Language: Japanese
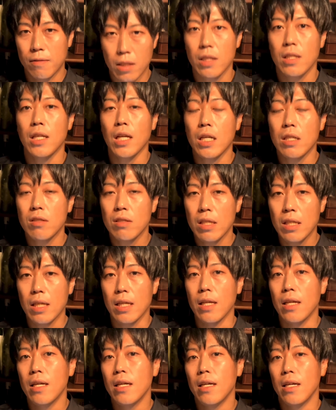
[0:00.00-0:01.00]
逆
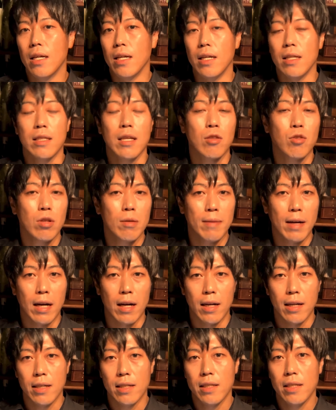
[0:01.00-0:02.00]
に、えー、例えば
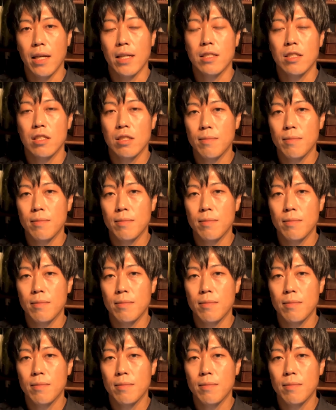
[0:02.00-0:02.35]
安